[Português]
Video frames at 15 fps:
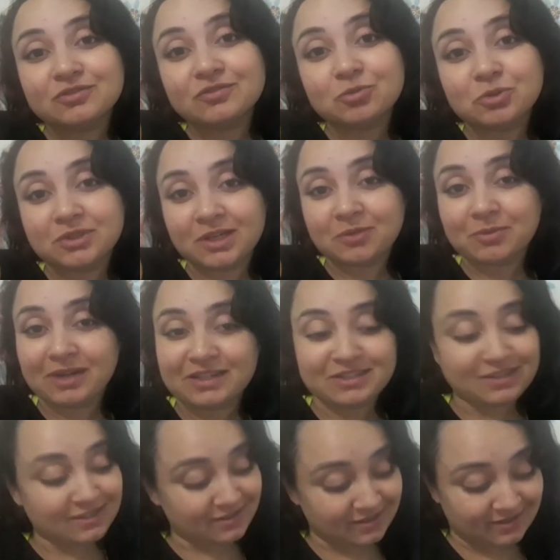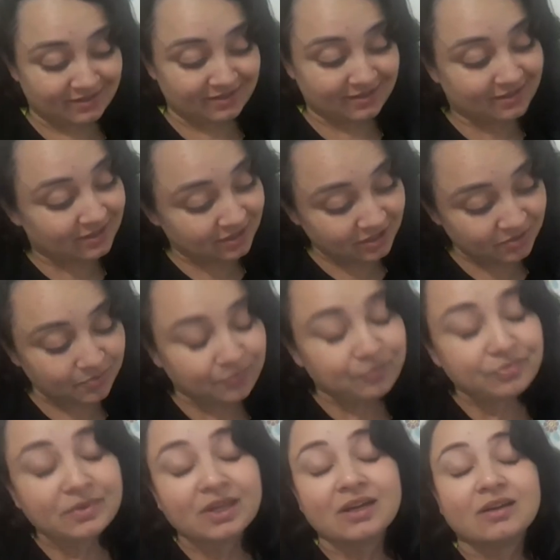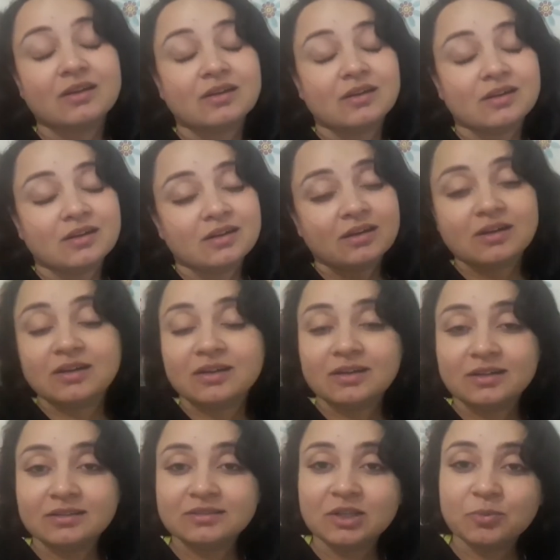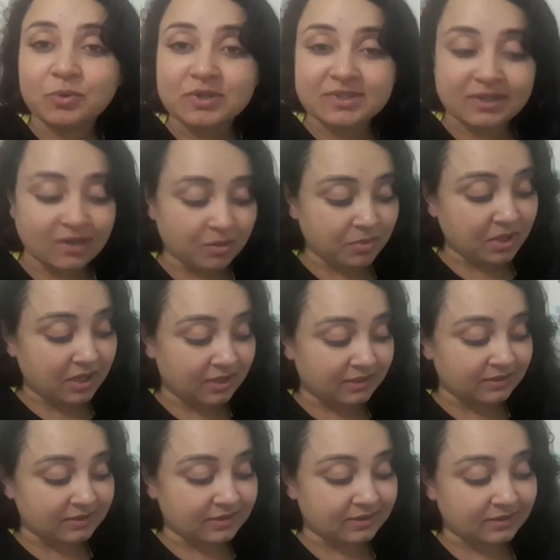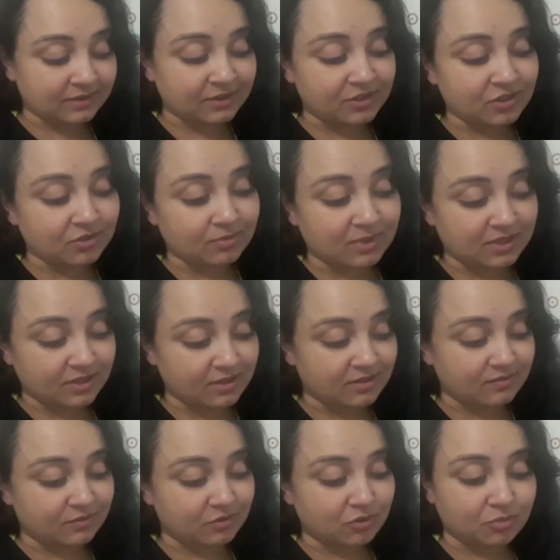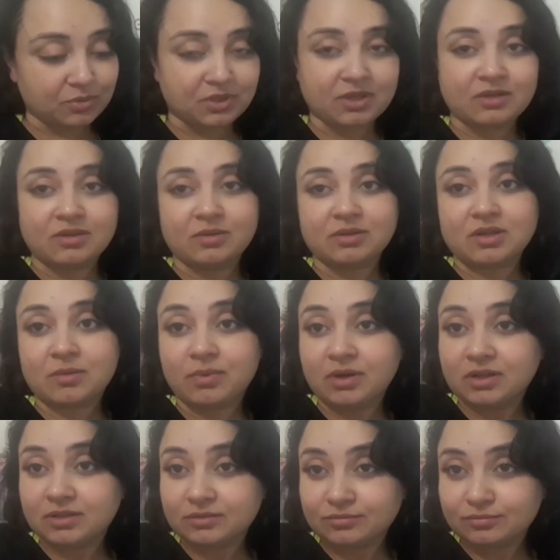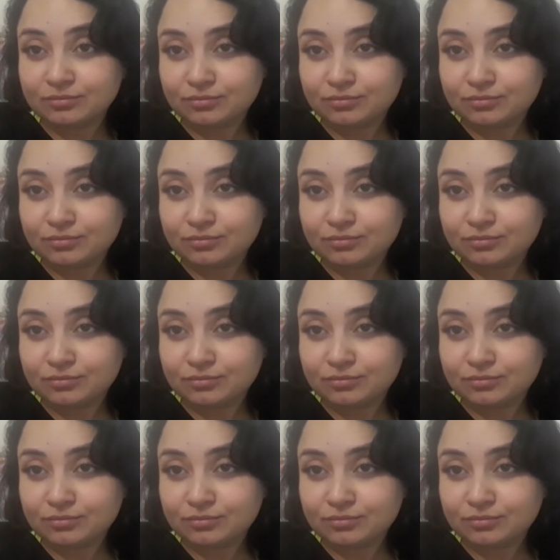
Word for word: Vou botar imagenzinhas aqui. Uh, depois da caminhada. Deixa eu baixar esse volume aqui que tá me atrapalhando.